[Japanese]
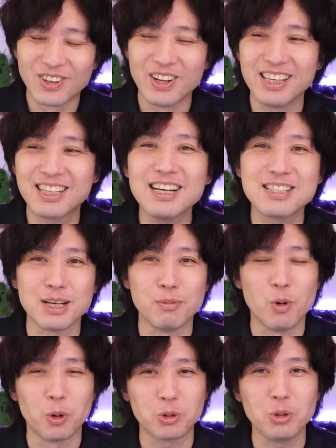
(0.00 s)
それに関しては
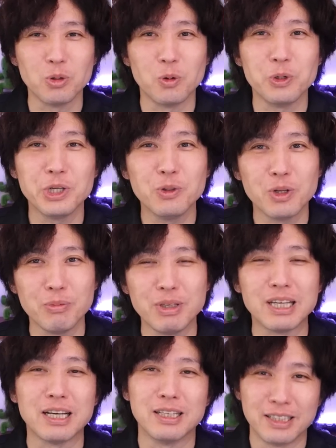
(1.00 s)
もうほとんどお祈り
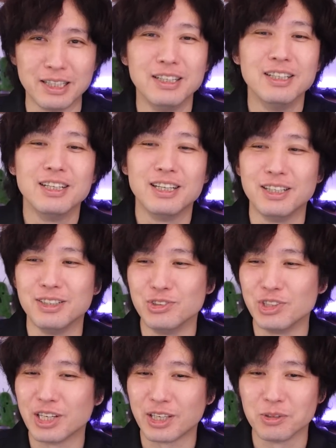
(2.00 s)
みたいなね、えー、
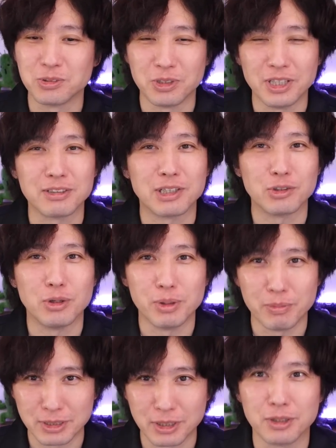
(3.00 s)
売上予想になるかとは思
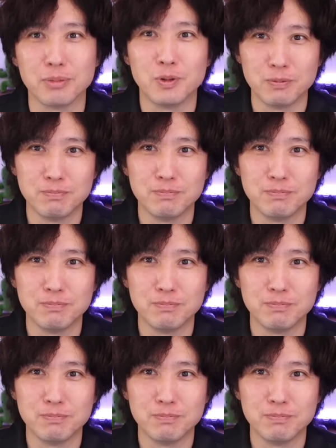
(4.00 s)
いますけれども。